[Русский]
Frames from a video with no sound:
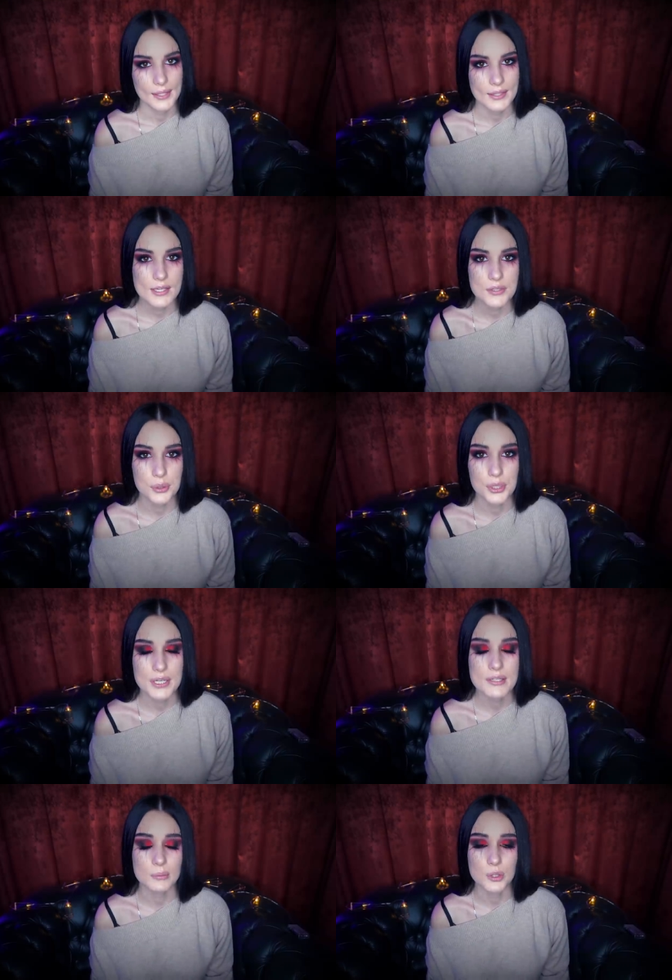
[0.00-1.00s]
Этой
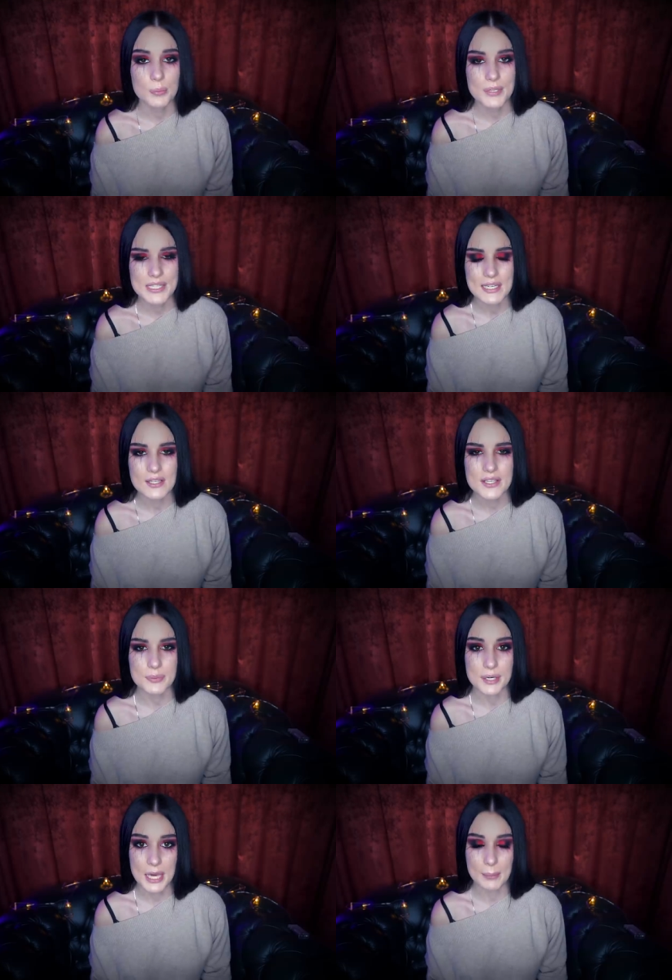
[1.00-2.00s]
историей со мной
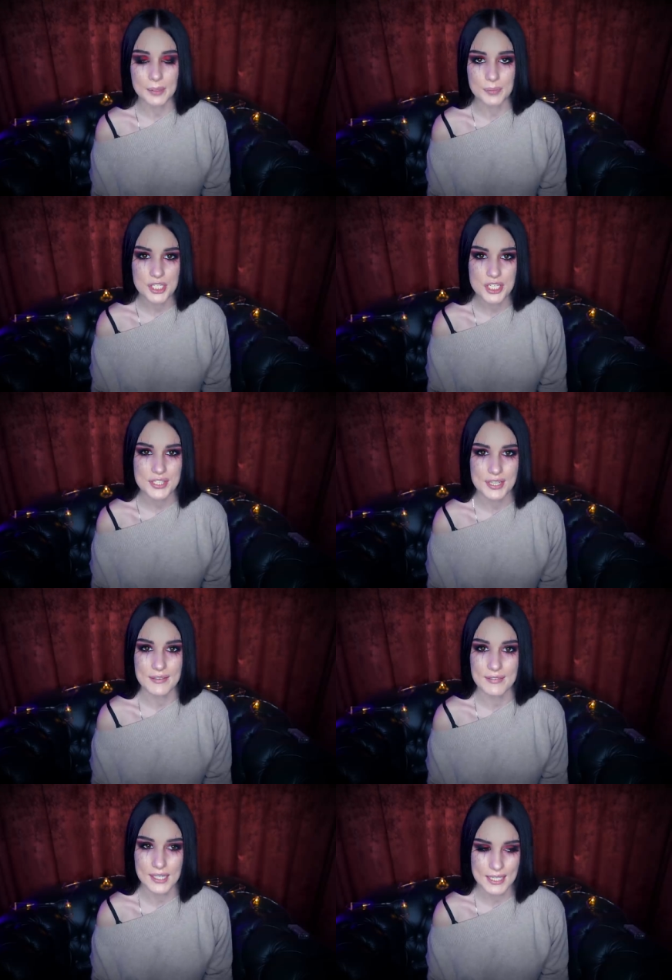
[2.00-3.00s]
поделилась моя подписчица
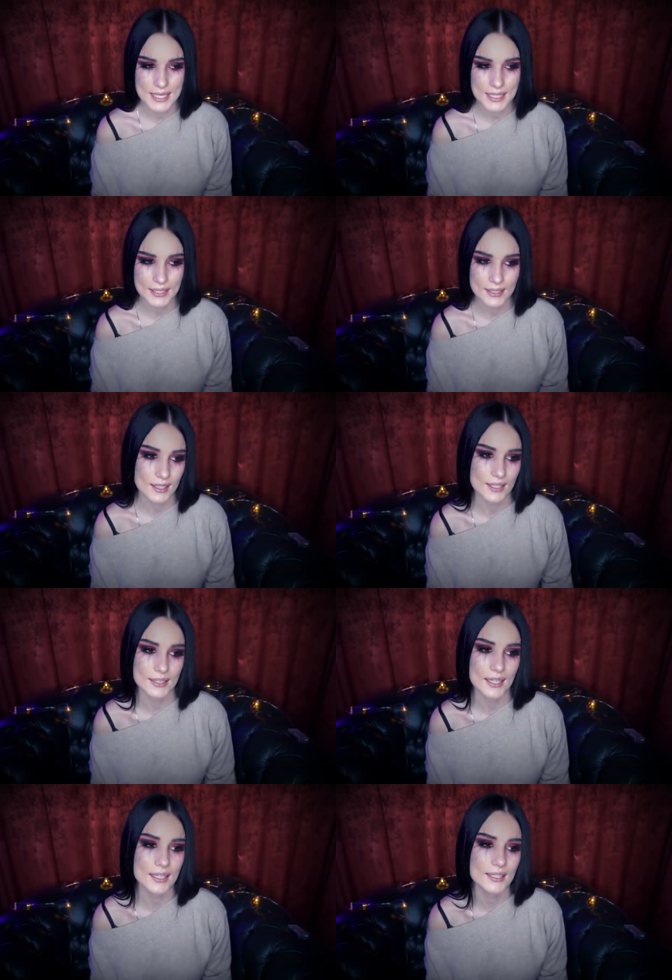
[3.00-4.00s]
Вероника.
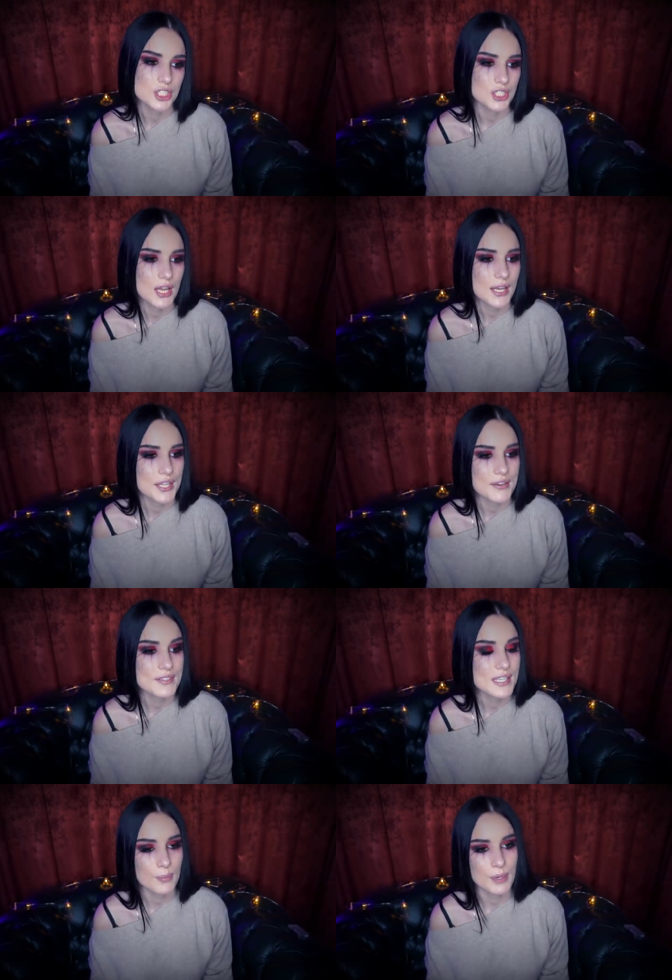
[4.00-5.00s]
Она жила не
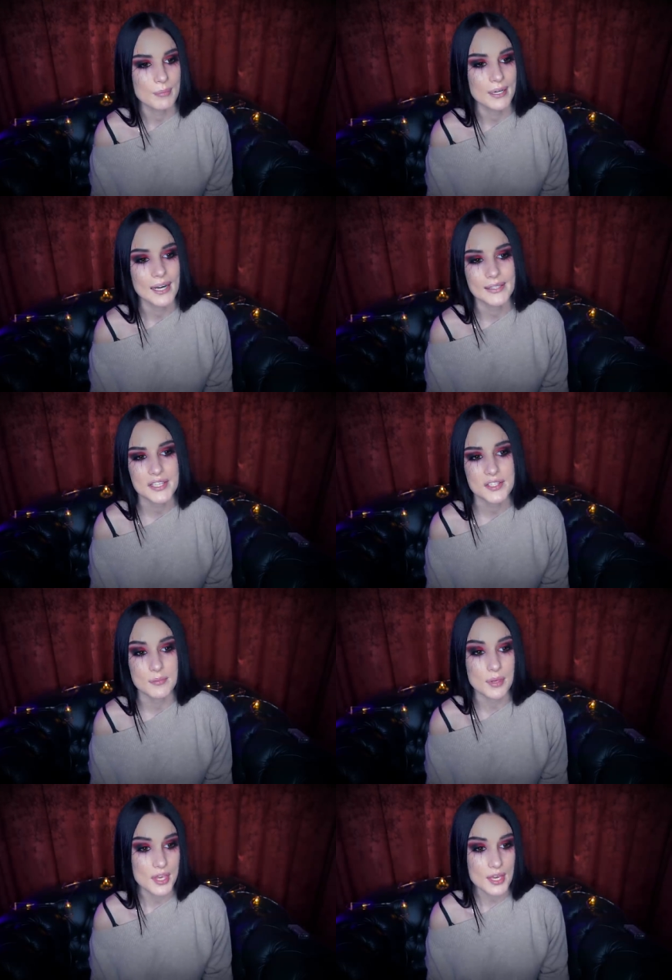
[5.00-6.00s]
в самой богатой
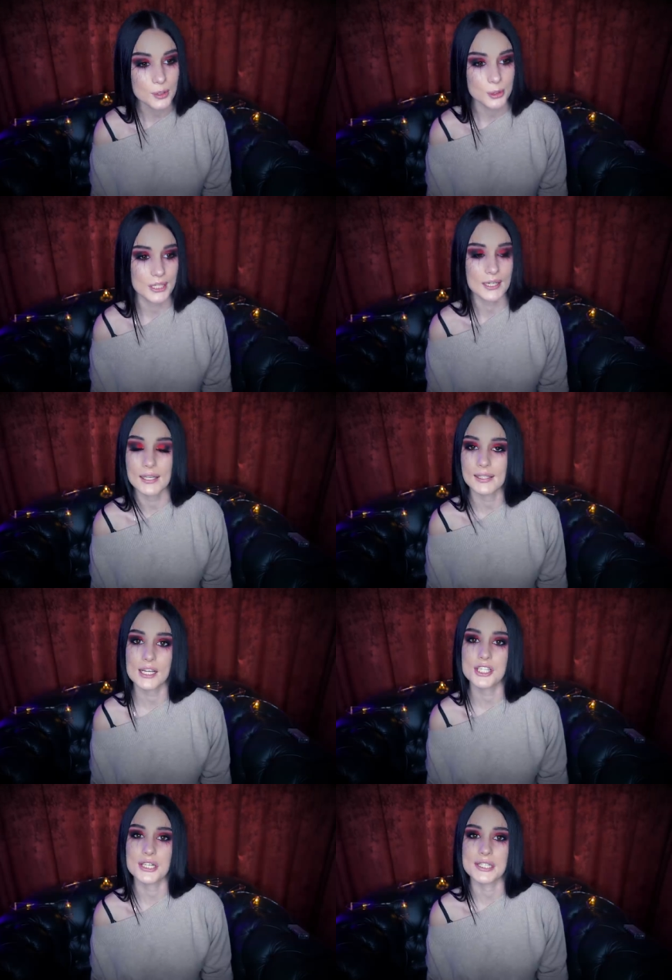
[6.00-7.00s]
семье, но так или
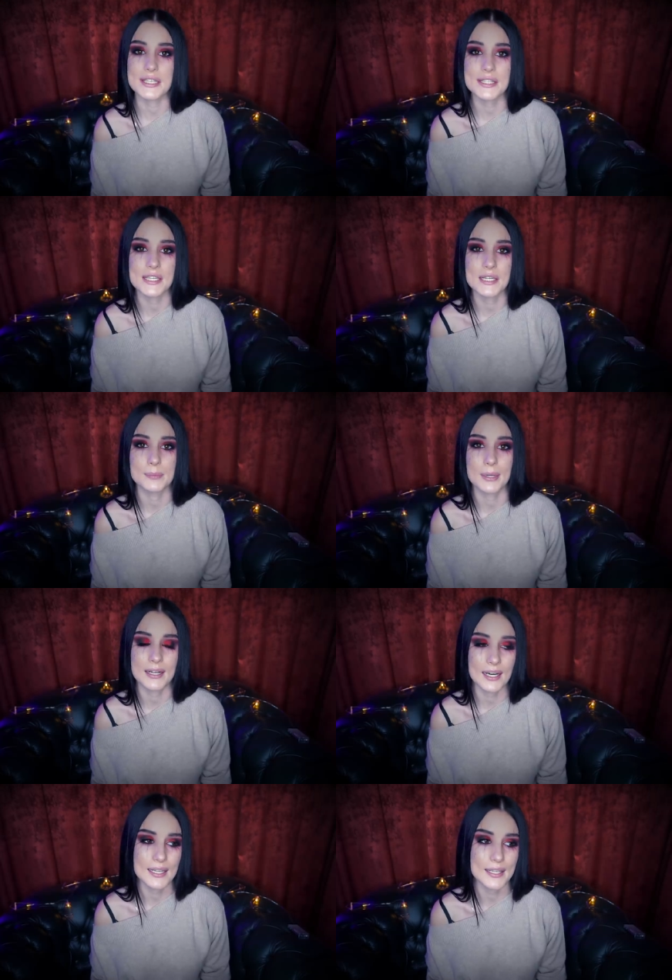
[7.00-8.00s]
иначе родители
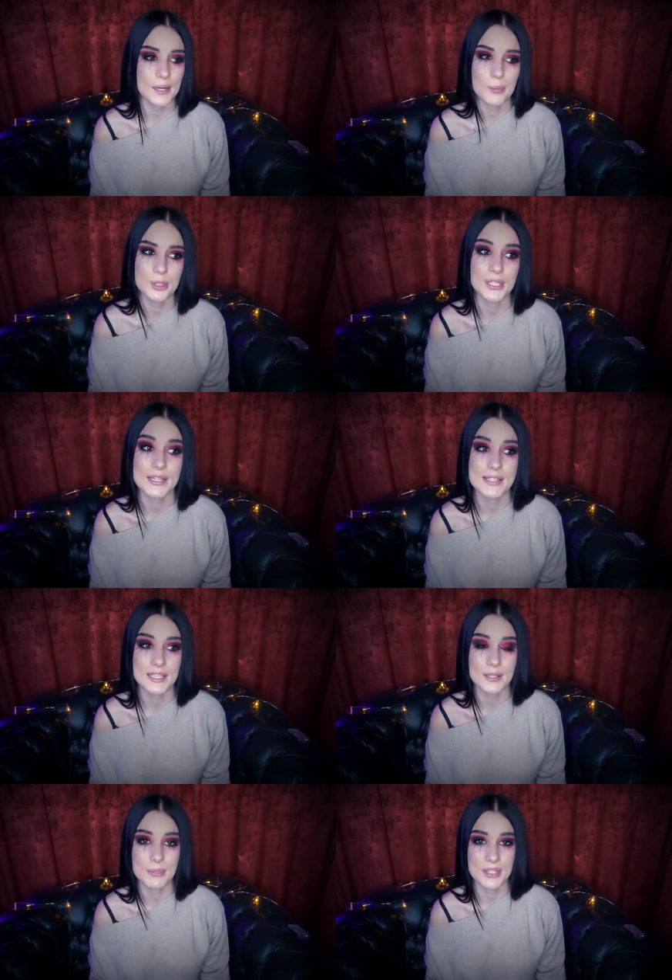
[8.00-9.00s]
пахали, работали
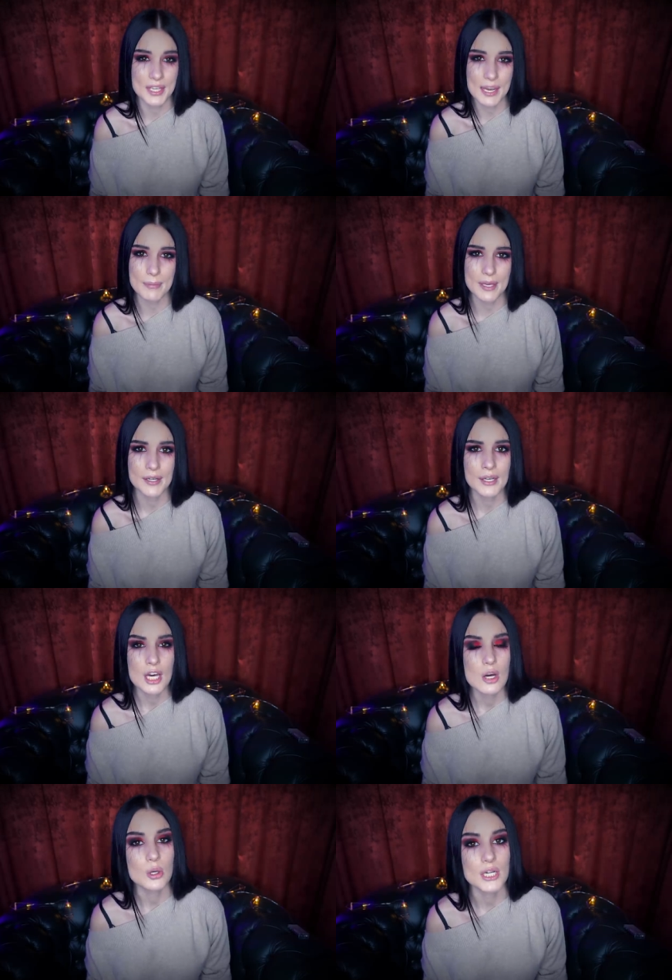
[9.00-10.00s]
целыми днями,
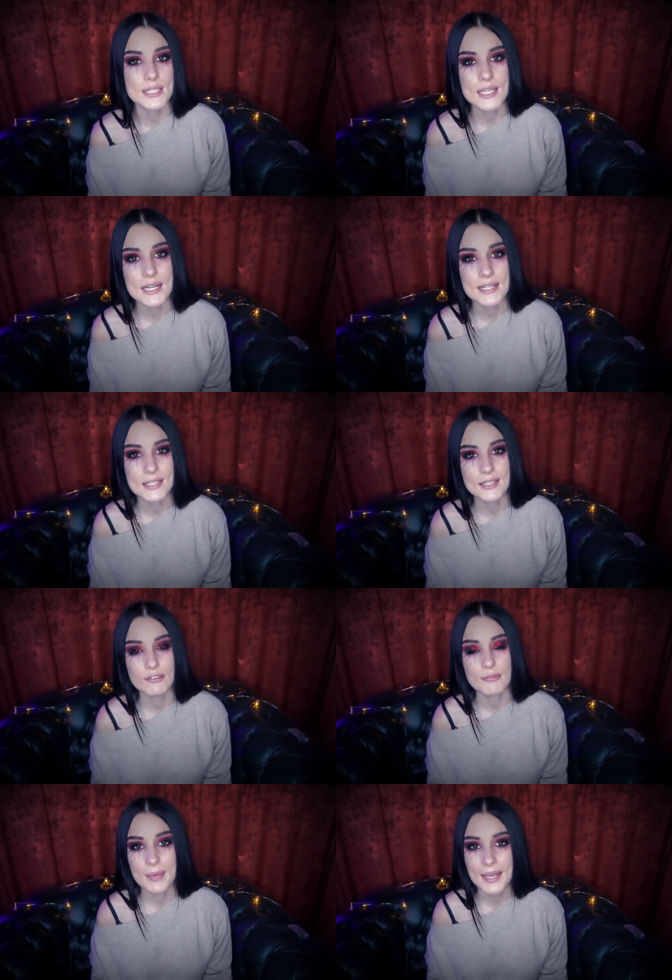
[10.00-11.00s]
уходили где-то в